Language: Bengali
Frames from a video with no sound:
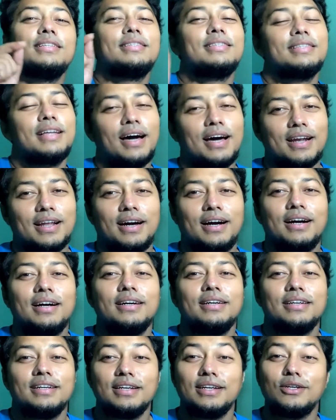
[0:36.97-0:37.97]
তারা
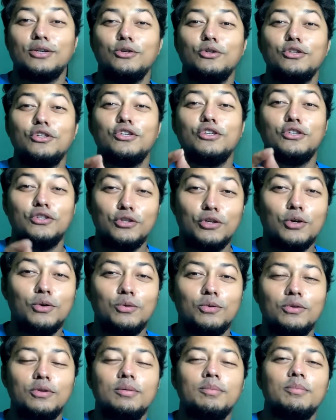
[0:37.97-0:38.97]
গুড
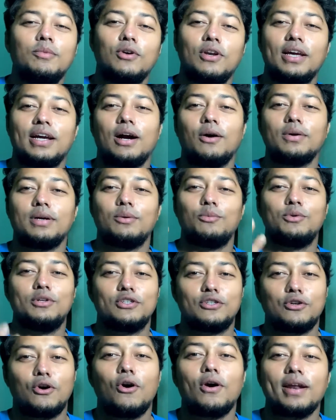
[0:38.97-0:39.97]
নুন বলে কাউকে উইশ
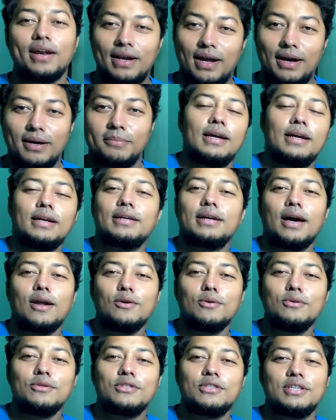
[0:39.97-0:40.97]
করে না এর কারণ
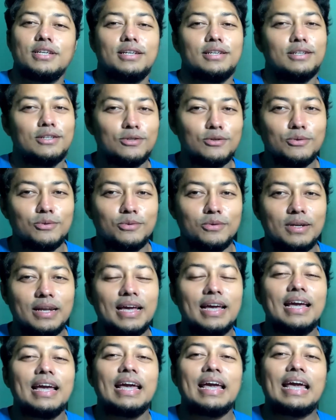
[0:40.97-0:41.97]
হচ্ছে নুন
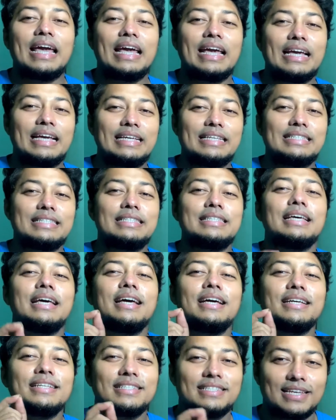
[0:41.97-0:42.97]
ইজ
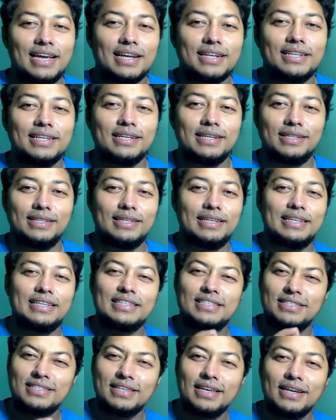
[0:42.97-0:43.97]
technically
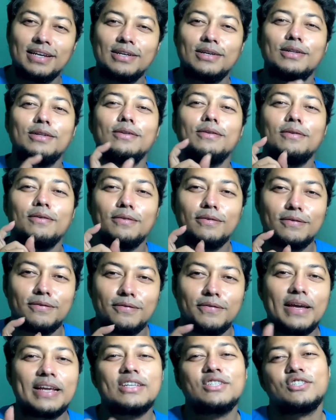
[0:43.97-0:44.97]
single
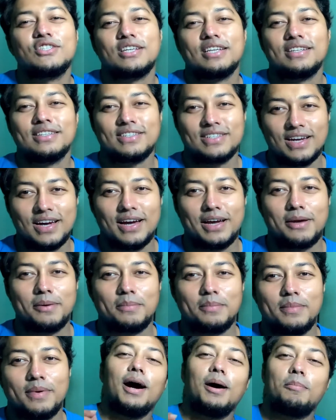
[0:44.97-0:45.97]
fixed time,
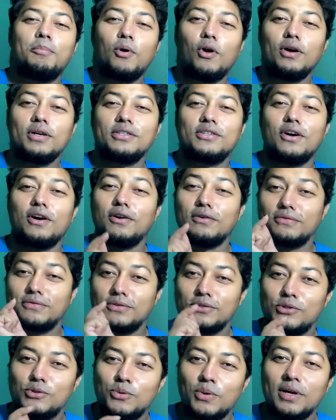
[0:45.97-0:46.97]
a point of
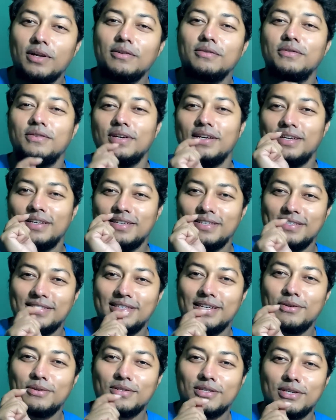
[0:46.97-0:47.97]
12
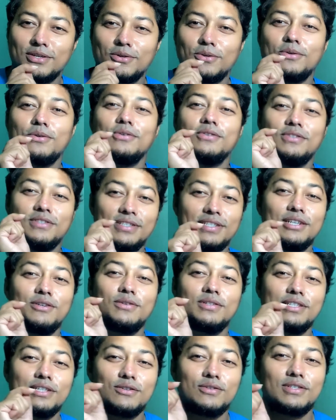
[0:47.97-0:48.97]
0 0 0
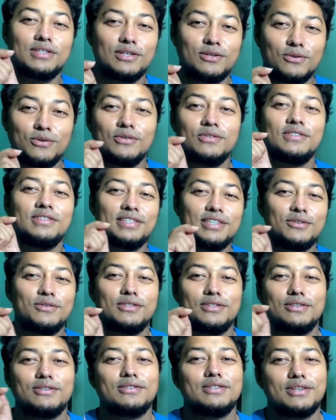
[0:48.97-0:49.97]
0 0 0
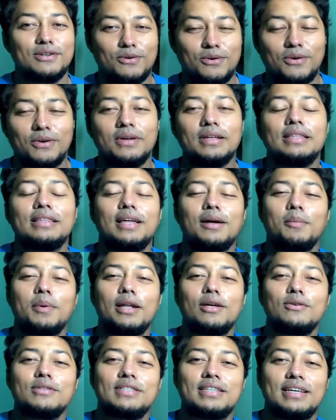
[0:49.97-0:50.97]
0 0 তার মানে
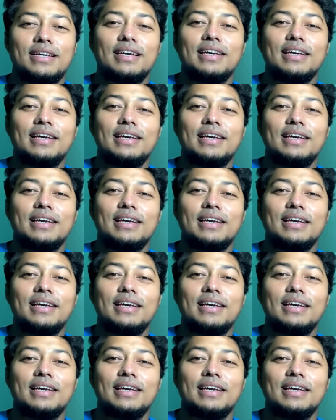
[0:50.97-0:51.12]
হচ্ছে